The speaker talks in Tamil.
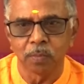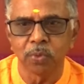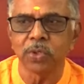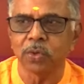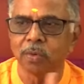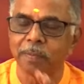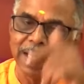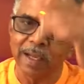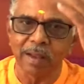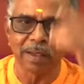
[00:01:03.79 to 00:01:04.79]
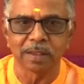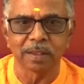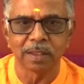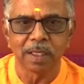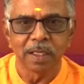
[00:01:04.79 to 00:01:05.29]
பூயோ
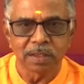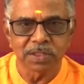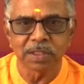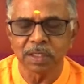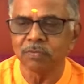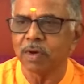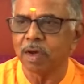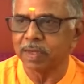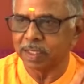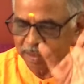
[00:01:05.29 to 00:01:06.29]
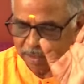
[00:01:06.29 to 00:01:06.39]
மேலானது சித்தம் பாவ